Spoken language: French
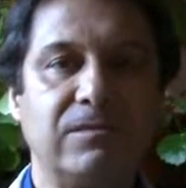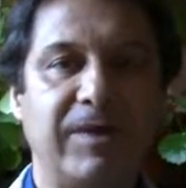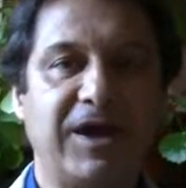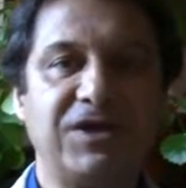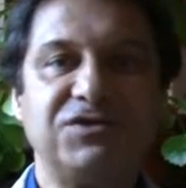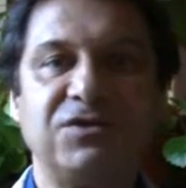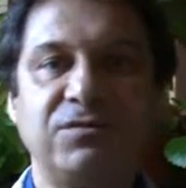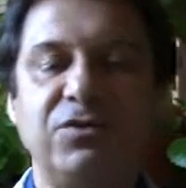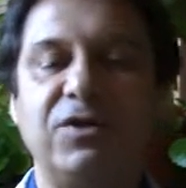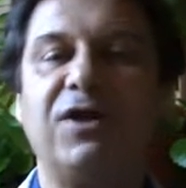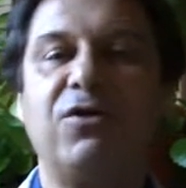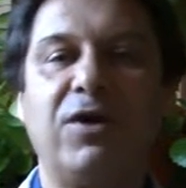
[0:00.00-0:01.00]
par exemple
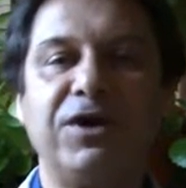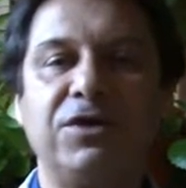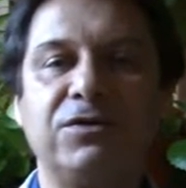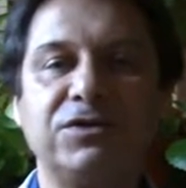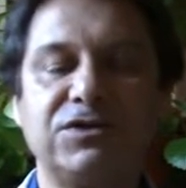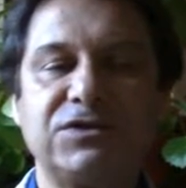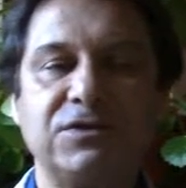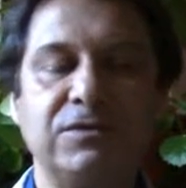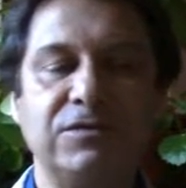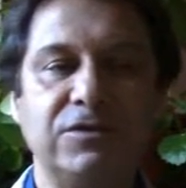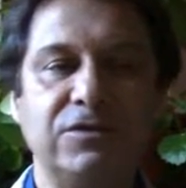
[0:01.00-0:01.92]
de la croyance,